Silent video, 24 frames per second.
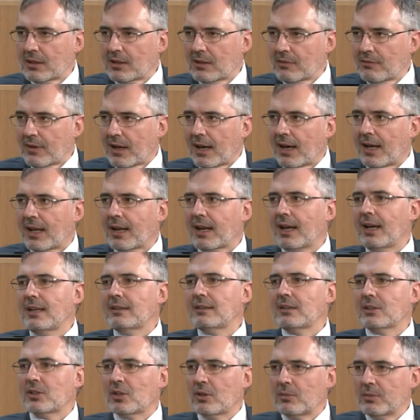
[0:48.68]
in Wahrheit
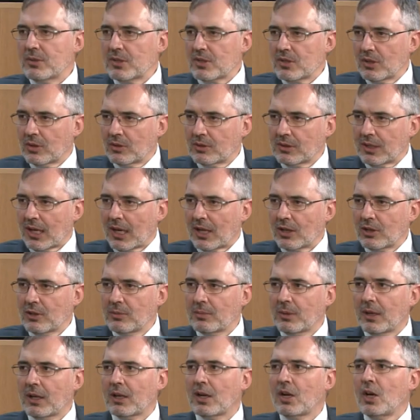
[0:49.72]
die Kommission
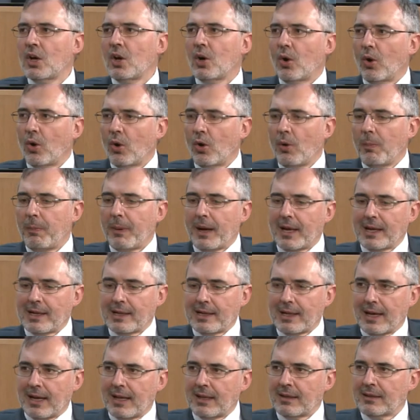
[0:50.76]
darüber, ob ein
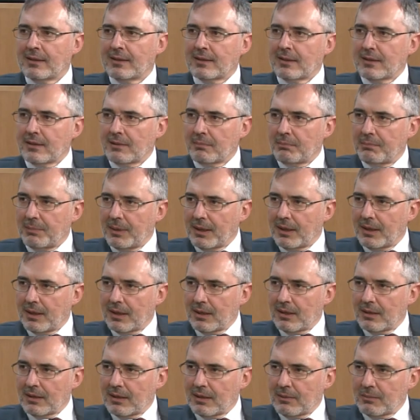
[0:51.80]
Land
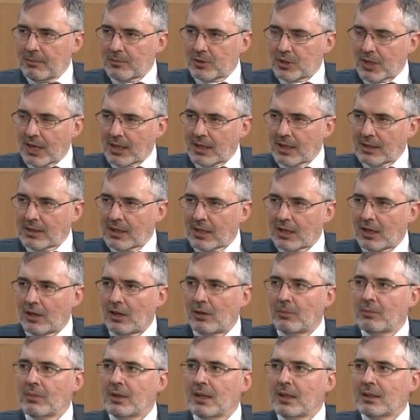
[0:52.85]
äh, im
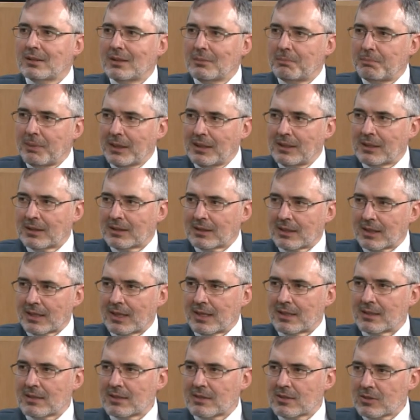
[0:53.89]
Schengen-Raum die
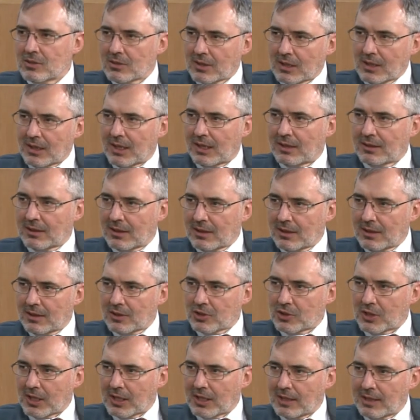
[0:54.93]
Binnengrenzen zu den anderen
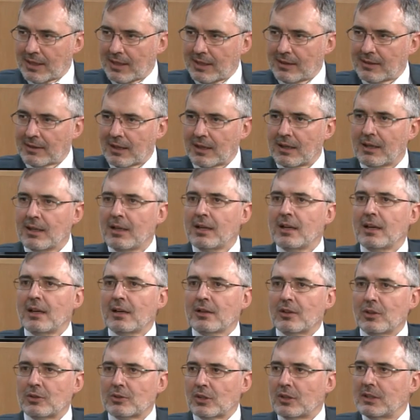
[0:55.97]
Schengen-Ländern
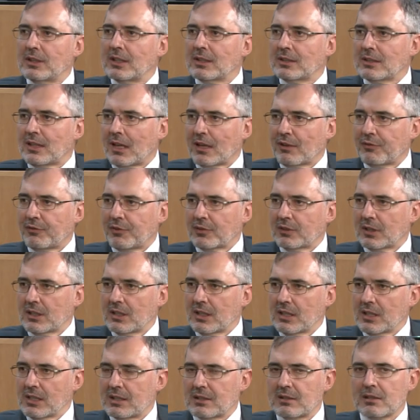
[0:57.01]
kontrollieren darf oder
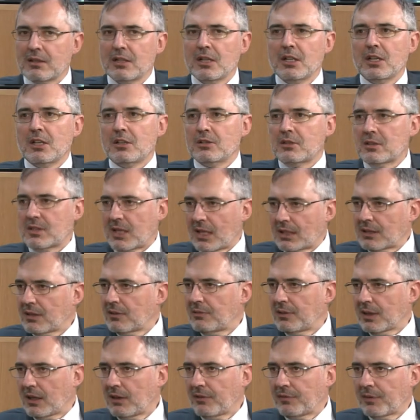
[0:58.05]
nicht. Das halte ich
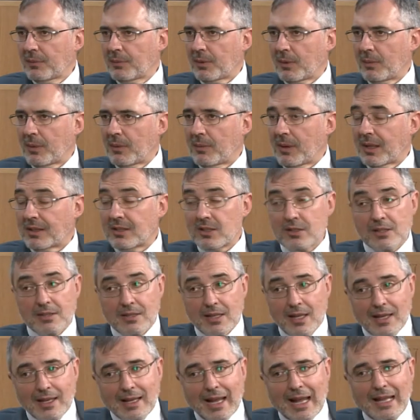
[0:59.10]
wirklich für problematisch. Das ist
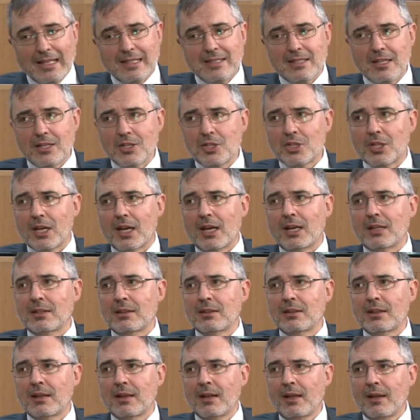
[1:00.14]
ein ganz
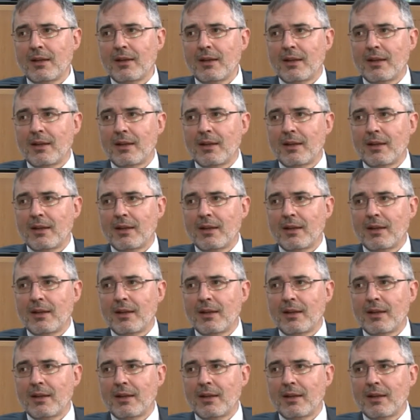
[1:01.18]
entscheidender